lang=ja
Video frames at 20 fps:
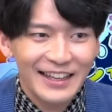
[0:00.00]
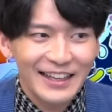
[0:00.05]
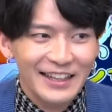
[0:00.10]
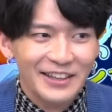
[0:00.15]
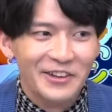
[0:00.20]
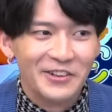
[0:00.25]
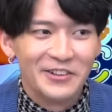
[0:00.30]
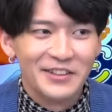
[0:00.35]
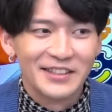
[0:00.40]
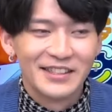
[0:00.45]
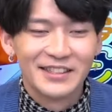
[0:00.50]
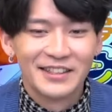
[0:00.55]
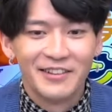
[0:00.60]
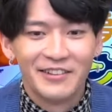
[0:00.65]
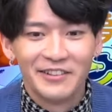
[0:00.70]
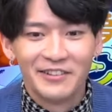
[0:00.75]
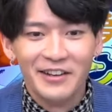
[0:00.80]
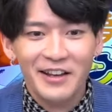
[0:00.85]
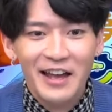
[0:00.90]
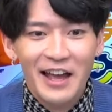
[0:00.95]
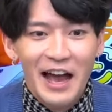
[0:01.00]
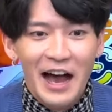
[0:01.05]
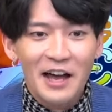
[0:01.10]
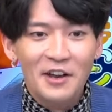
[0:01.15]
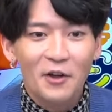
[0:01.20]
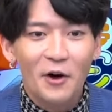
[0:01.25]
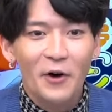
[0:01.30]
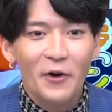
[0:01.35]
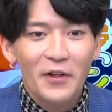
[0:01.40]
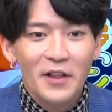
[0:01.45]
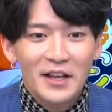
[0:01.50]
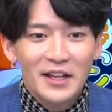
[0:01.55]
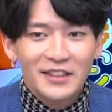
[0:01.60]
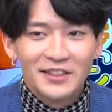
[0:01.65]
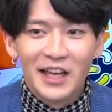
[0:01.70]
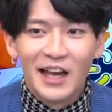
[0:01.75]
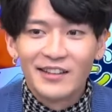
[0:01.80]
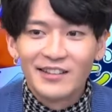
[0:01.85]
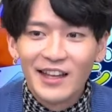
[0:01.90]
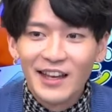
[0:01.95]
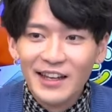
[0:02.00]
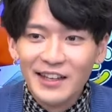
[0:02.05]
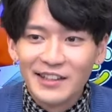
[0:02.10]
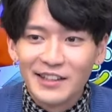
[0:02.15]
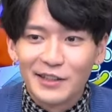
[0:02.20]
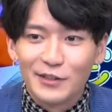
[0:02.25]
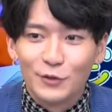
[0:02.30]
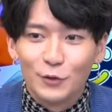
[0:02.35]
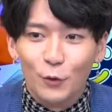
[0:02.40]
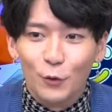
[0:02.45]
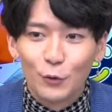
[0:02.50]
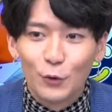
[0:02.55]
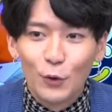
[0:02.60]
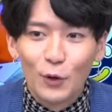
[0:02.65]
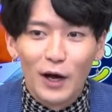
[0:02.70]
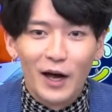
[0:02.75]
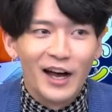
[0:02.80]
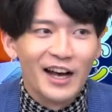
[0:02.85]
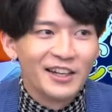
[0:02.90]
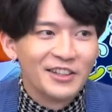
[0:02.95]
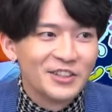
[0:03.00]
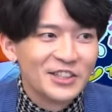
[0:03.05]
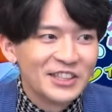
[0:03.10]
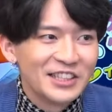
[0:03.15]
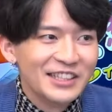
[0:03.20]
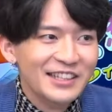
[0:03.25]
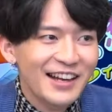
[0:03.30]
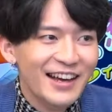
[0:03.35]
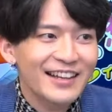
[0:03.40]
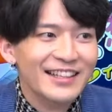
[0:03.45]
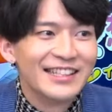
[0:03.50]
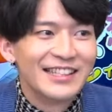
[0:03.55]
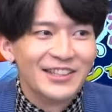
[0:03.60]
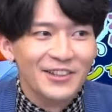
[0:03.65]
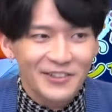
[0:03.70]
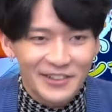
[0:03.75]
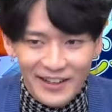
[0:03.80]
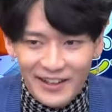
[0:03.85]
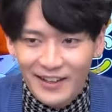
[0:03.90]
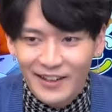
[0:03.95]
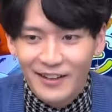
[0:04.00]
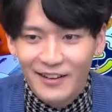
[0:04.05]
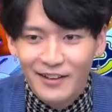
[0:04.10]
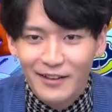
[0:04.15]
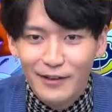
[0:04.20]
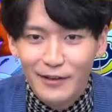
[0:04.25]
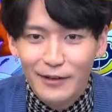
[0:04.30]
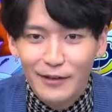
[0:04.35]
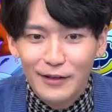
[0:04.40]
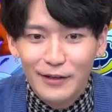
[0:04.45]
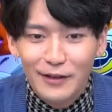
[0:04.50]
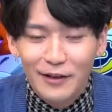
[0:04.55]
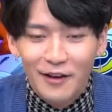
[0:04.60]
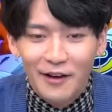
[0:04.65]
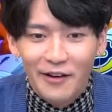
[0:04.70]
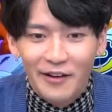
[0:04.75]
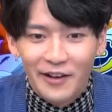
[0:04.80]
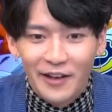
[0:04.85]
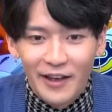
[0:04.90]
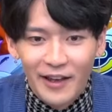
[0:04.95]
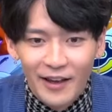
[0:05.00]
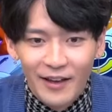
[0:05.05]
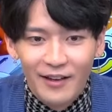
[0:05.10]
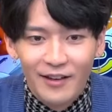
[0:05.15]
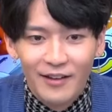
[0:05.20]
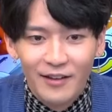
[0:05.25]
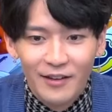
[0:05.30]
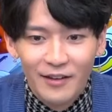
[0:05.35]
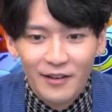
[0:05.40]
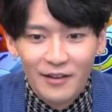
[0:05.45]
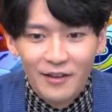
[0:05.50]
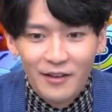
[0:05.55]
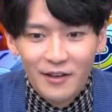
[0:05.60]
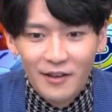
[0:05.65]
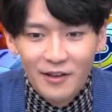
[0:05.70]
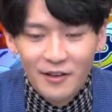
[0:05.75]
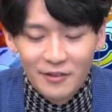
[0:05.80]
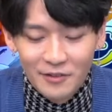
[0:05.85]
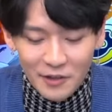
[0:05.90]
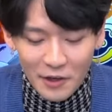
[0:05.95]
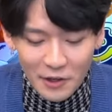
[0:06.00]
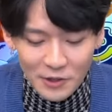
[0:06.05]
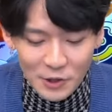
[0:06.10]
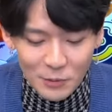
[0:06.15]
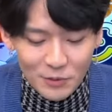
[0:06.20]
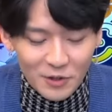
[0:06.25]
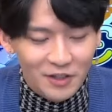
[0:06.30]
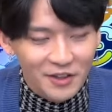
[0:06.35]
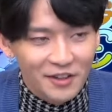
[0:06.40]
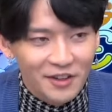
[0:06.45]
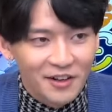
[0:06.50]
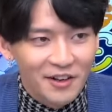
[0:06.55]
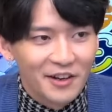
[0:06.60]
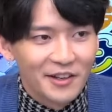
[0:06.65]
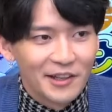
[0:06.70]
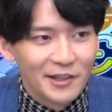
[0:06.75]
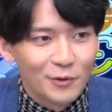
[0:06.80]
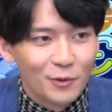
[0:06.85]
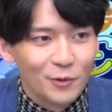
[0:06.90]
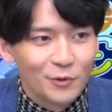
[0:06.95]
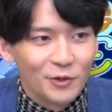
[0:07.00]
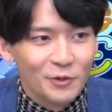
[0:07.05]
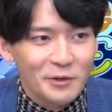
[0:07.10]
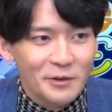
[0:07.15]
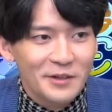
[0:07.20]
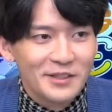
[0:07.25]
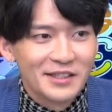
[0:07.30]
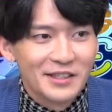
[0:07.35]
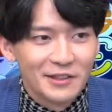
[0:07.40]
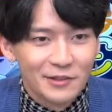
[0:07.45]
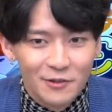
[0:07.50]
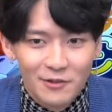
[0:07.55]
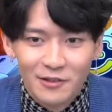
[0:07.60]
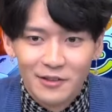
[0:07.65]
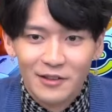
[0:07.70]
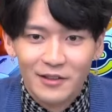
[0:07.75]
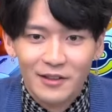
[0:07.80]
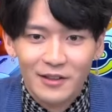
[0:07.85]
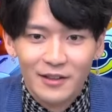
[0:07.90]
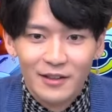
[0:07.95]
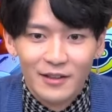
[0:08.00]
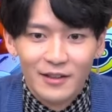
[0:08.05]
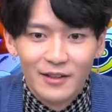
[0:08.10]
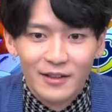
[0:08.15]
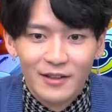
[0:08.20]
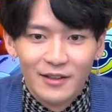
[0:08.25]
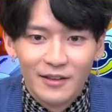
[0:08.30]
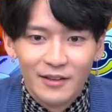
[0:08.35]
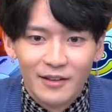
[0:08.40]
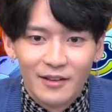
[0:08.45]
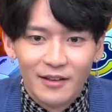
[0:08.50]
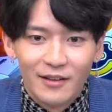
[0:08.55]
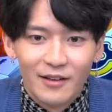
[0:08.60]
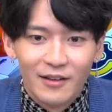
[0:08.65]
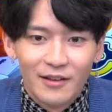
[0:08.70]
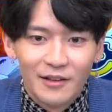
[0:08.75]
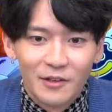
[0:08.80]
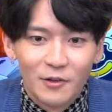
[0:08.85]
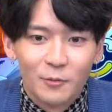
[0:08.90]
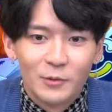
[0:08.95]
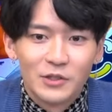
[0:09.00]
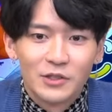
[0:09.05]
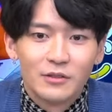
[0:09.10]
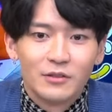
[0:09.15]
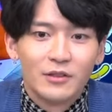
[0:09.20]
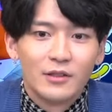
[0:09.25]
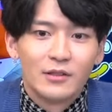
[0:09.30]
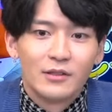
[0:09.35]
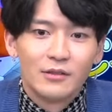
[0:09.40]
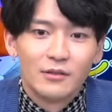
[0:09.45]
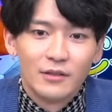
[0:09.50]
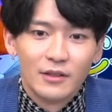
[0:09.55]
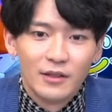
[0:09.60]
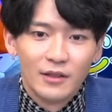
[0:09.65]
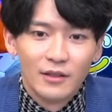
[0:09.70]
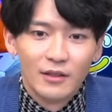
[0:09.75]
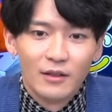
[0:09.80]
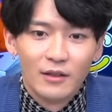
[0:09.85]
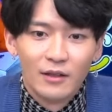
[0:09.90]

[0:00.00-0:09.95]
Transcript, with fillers: よく使われるあの叩いてる音が白真なんすよねあれ大丈夫か叩かれてる方って思いますけどいやあれ面白いですよね